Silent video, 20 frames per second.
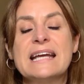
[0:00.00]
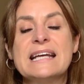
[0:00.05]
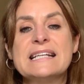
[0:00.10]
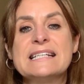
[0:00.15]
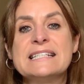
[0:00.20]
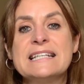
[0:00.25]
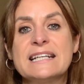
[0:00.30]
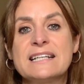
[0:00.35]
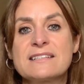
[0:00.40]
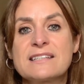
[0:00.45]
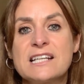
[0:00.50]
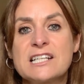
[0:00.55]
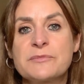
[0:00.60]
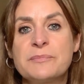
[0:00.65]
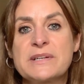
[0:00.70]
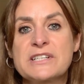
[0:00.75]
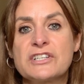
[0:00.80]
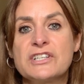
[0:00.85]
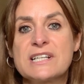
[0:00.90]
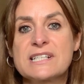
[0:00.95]
si eres de las
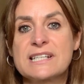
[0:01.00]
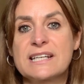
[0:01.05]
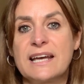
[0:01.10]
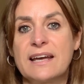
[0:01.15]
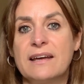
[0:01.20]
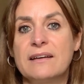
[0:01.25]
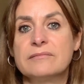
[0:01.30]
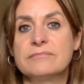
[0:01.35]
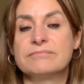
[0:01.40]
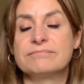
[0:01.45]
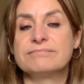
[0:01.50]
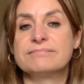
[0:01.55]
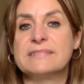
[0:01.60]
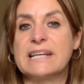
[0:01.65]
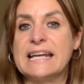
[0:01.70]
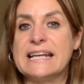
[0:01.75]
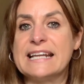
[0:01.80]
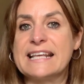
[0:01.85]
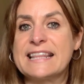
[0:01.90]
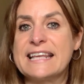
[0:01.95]
personas que
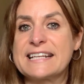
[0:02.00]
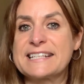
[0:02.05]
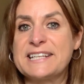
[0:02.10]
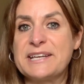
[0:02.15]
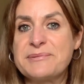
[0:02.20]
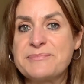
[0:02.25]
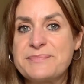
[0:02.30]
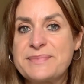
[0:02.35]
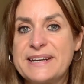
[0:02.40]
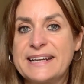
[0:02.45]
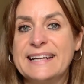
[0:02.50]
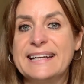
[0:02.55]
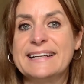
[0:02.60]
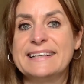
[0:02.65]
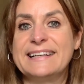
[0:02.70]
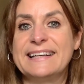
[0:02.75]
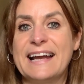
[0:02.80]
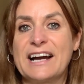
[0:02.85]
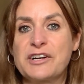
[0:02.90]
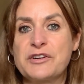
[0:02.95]
inicia
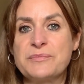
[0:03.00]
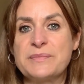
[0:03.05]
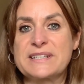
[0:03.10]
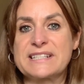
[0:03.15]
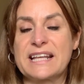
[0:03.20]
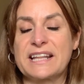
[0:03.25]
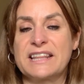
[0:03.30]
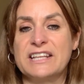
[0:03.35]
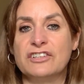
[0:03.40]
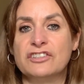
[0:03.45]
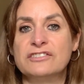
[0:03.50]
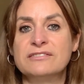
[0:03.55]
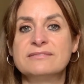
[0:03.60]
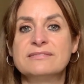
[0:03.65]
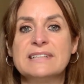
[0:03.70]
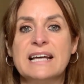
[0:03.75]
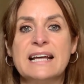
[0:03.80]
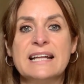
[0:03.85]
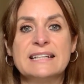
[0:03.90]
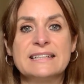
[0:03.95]
siempre la
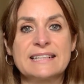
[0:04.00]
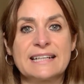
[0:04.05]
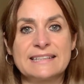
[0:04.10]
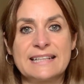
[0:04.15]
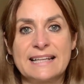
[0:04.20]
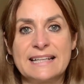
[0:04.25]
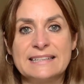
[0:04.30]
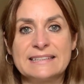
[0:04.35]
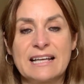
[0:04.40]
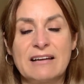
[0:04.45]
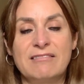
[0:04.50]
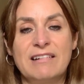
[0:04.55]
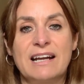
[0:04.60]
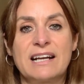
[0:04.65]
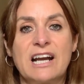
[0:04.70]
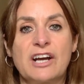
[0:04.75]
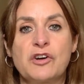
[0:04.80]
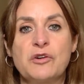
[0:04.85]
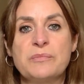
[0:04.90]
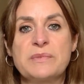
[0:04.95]
conversación, trata de
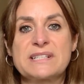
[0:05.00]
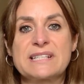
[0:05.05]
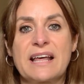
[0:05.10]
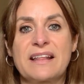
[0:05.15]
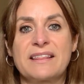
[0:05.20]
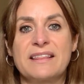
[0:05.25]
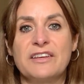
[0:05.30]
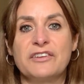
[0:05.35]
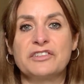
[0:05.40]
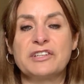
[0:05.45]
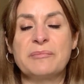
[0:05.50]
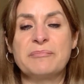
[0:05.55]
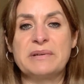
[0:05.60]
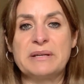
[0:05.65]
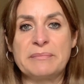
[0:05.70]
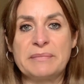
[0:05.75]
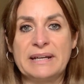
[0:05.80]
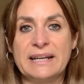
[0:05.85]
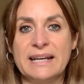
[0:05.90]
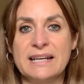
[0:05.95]
entablar la conversación de
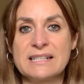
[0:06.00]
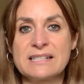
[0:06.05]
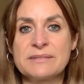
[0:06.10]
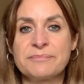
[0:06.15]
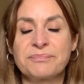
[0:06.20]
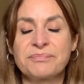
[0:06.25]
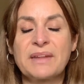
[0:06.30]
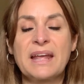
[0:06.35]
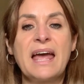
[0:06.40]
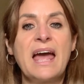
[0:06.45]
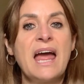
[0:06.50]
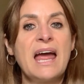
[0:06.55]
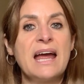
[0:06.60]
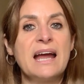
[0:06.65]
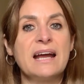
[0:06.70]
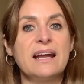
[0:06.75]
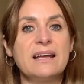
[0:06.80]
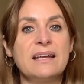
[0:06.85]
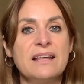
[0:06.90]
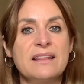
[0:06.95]
primeras,
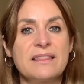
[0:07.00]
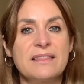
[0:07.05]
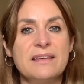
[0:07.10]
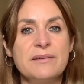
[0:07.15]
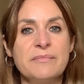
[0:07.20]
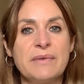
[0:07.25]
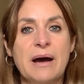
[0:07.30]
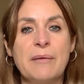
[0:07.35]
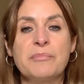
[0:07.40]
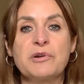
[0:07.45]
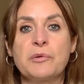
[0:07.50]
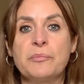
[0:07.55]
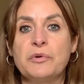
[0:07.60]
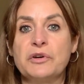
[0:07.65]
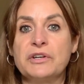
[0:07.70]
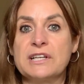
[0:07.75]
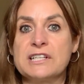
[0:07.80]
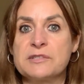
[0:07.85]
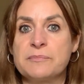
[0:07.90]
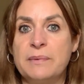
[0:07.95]
y encima
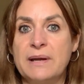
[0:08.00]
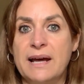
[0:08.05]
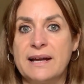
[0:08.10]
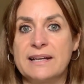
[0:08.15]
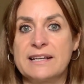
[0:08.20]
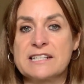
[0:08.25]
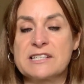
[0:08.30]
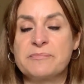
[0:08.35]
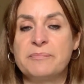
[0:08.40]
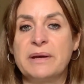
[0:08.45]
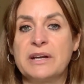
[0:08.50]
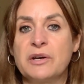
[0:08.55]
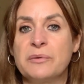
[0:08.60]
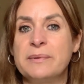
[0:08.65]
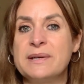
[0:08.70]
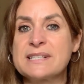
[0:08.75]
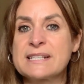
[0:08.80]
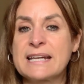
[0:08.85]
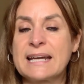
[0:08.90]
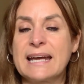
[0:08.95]
propones planes, pero
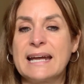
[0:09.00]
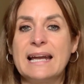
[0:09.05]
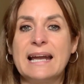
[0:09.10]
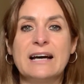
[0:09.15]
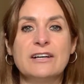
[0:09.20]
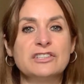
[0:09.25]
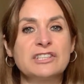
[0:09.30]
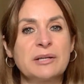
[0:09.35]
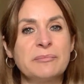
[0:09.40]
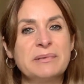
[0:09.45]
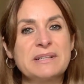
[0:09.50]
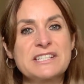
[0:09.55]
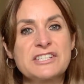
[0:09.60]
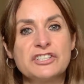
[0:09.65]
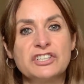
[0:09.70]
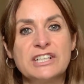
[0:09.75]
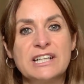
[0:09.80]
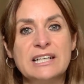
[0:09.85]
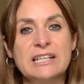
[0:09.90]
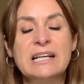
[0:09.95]
ves que la otra
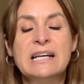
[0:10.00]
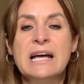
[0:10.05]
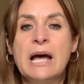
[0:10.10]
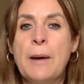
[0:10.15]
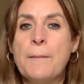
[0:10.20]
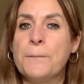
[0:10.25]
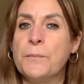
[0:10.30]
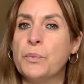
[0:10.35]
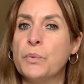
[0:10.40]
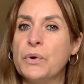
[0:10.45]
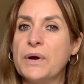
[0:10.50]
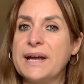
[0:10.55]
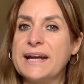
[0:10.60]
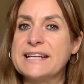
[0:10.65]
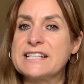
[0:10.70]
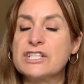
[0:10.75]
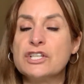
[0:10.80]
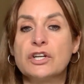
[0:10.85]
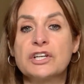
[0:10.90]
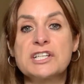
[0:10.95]
persona
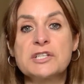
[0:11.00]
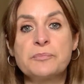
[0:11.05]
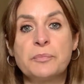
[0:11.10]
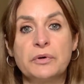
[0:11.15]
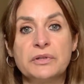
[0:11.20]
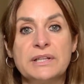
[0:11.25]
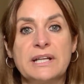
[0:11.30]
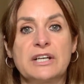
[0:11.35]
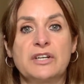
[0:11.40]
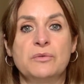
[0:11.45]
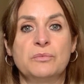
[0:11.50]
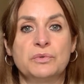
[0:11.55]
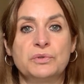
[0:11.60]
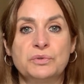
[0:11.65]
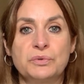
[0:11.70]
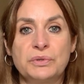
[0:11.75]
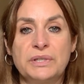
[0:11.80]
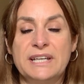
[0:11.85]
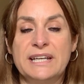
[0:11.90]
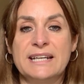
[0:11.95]
pues no responde como
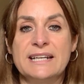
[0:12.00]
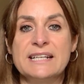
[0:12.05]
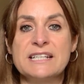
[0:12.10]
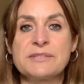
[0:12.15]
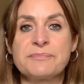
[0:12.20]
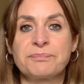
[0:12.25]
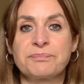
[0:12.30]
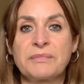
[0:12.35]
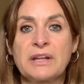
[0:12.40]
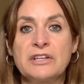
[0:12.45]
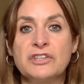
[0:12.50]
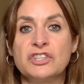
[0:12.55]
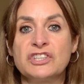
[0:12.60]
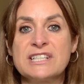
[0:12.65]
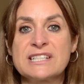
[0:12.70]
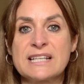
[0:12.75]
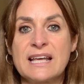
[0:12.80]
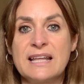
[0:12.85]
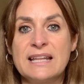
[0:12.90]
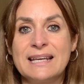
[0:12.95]
tú quieres, no te
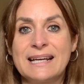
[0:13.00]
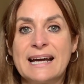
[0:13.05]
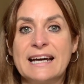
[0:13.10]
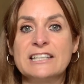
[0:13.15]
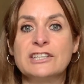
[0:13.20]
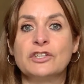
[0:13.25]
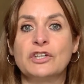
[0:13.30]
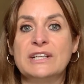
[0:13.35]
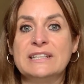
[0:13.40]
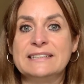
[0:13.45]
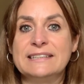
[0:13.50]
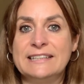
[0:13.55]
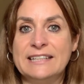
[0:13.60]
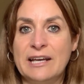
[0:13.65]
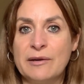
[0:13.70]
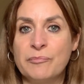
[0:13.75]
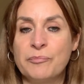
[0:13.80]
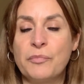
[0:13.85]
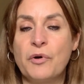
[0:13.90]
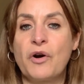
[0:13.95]
está dedicando el
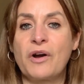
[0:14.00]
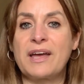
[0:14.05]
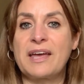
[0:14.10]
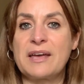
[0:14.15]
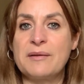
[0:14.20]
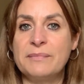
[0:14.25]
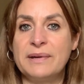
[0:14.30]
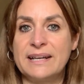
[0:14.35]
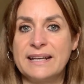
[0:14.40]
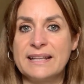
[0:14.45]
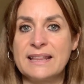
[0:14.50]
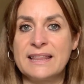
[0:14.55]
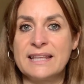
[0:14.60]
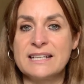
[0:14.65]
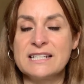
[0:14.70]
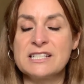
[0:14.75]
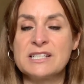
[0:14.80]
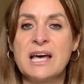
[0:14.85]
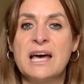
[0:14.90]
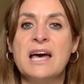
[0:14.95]
tiempo que
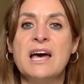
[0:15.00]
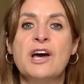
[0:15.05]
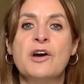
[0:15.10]
mereces,